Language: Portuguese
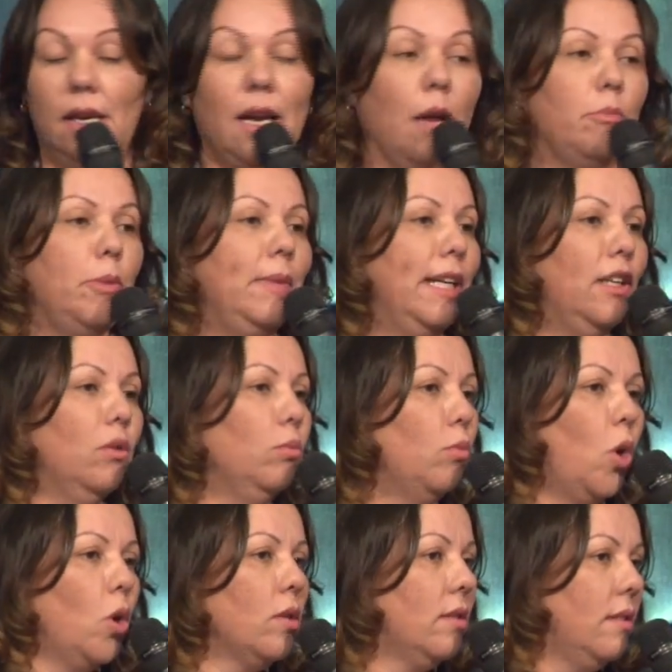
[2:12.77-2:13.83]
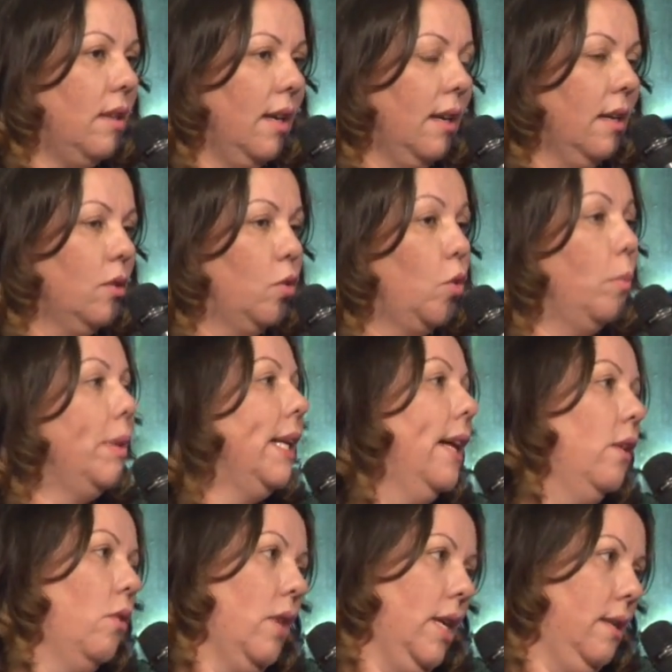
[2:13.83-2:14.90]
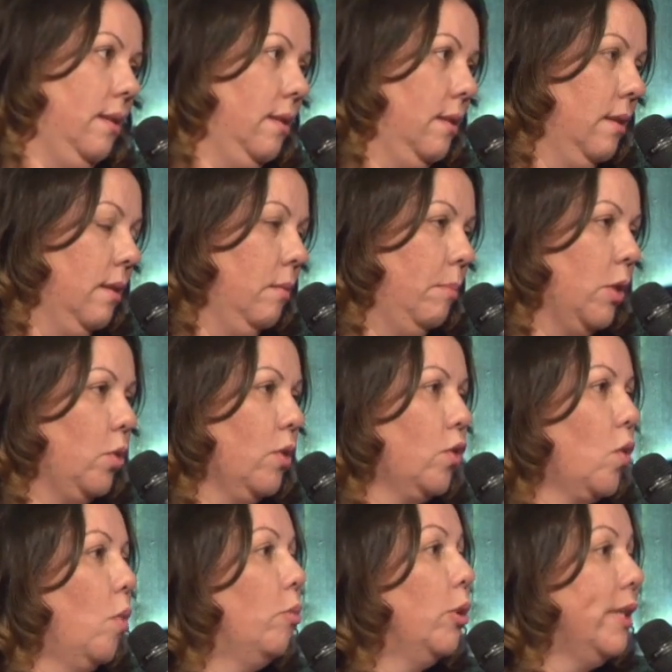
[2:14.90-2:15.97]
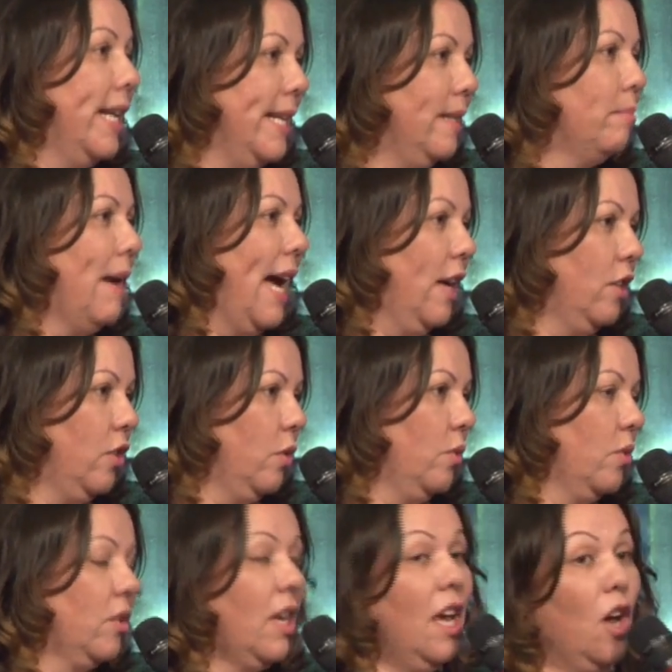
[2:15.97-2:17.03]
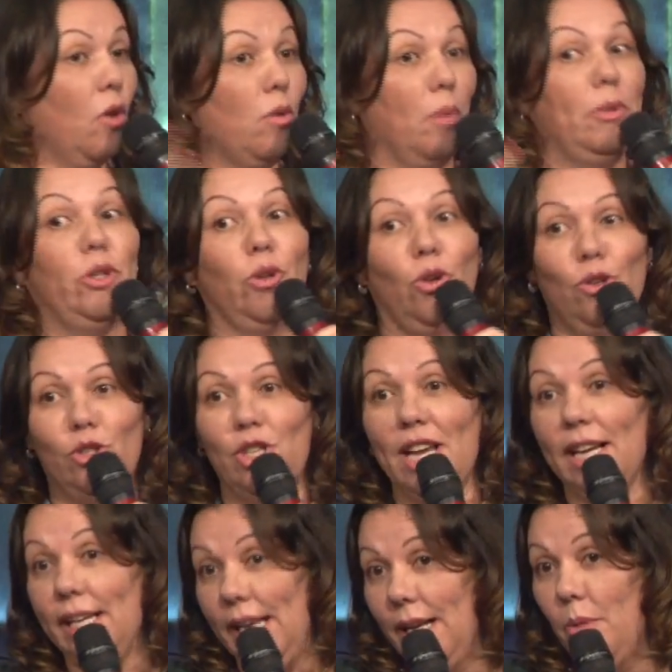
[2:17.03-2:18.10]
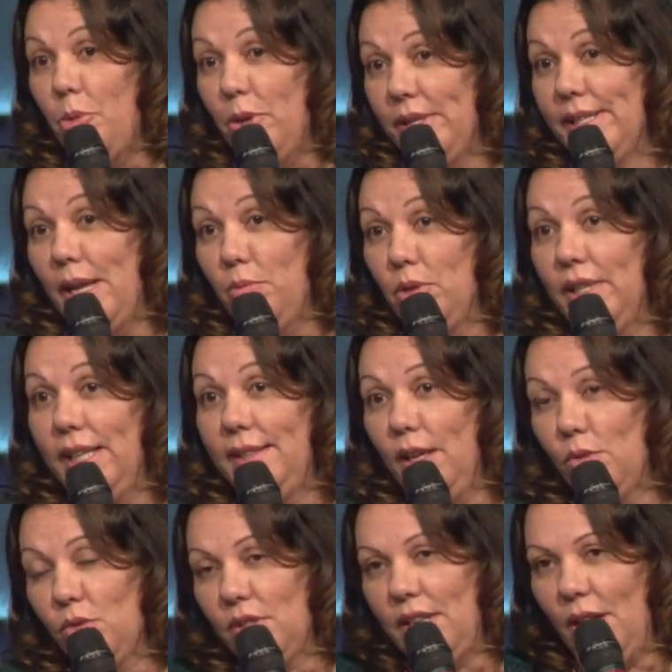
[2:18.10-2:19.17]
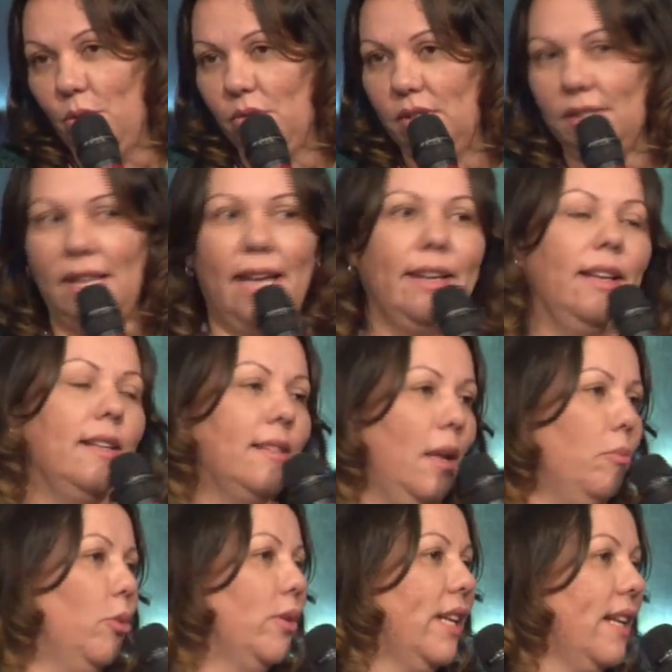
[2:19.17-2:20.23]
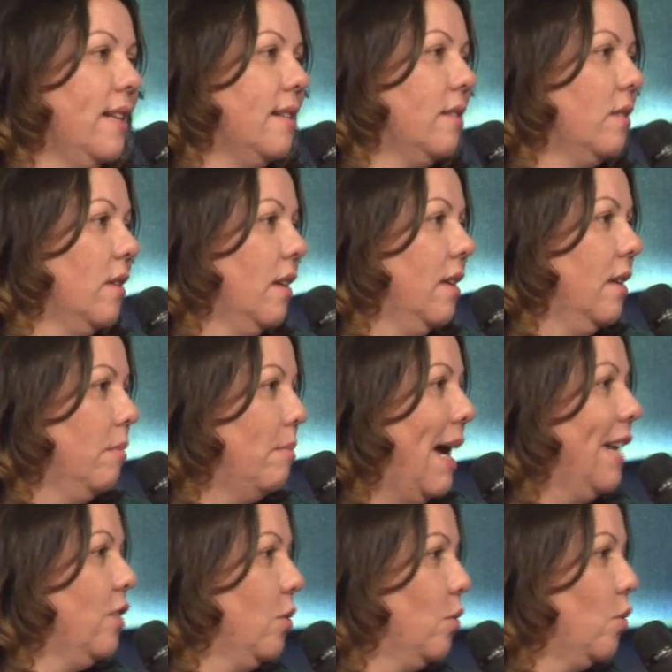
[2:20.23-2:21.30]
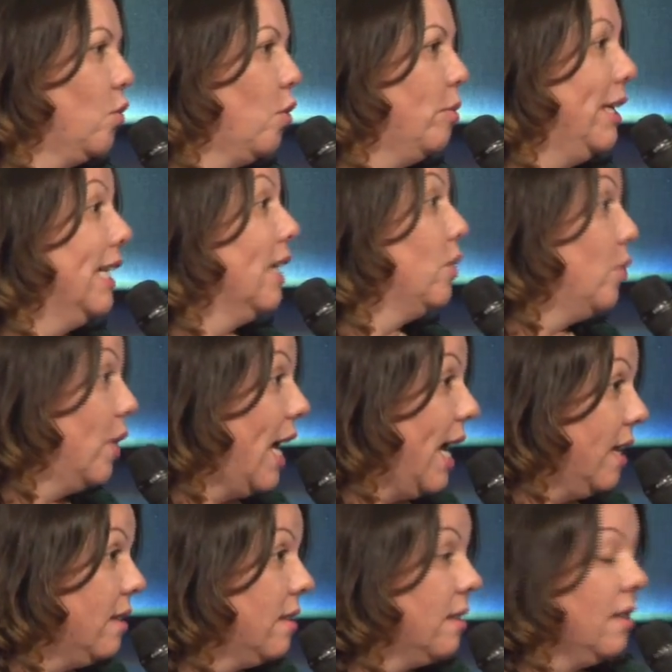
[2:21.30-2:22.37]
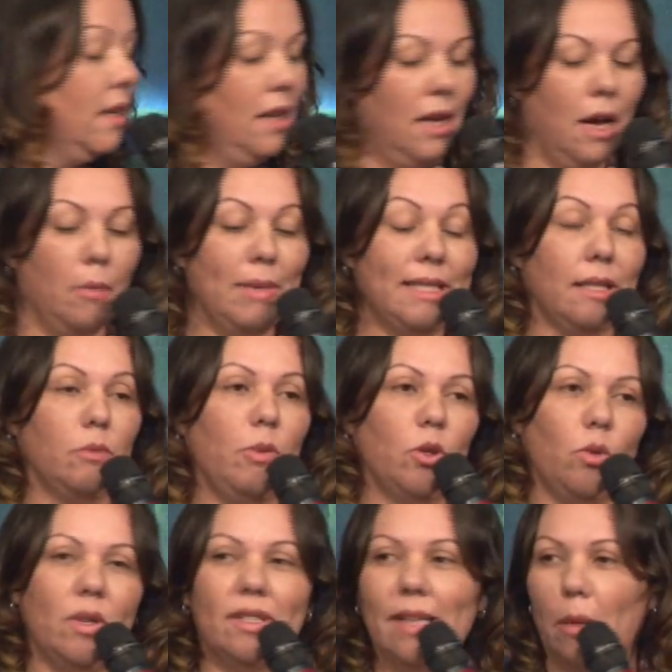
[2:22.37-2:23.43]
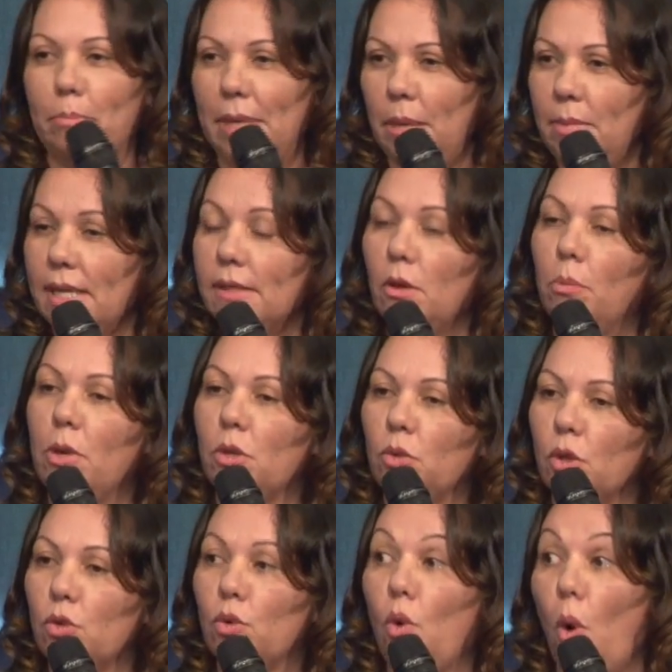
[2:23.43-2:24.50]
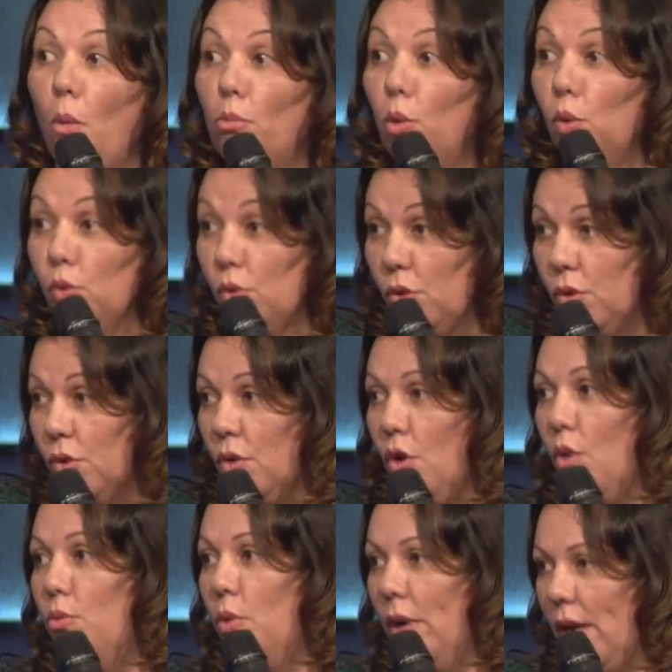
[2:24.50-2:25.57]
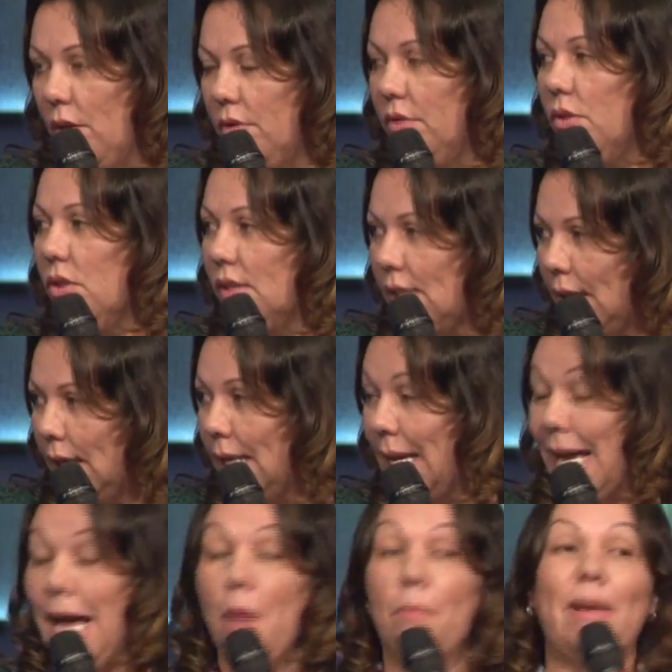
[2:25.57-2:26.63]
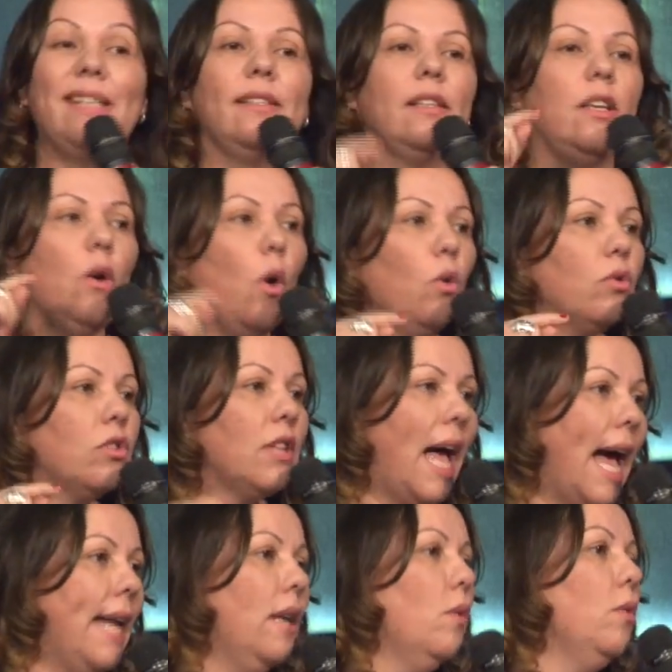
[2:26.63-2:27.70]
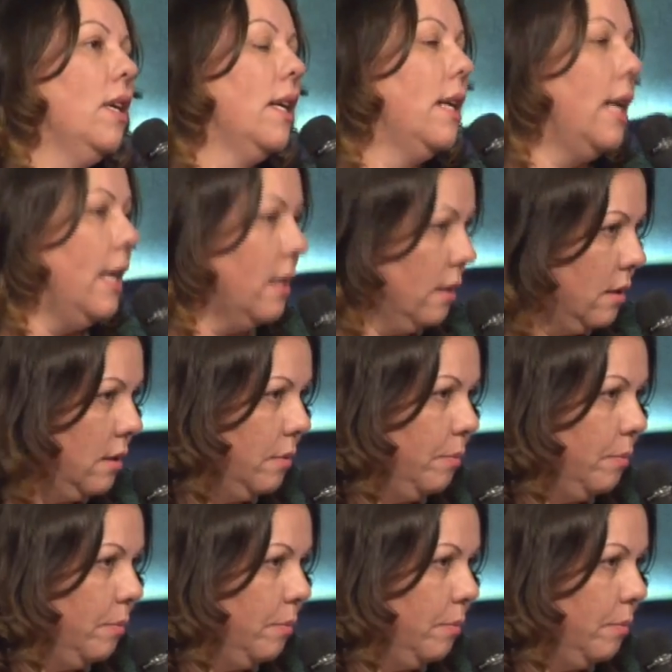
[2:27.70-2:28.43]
a Bíblia não mostra super-heróis, pessoas com poderes mágicos. Como a mitologia grega, por exemplo, né? tem os deuses lá que eles têm poderes mágicos, sobrenaturais. Mas as pessoas da Bíblia são pessoas comuns, como eu e você, mas que ousaram crer.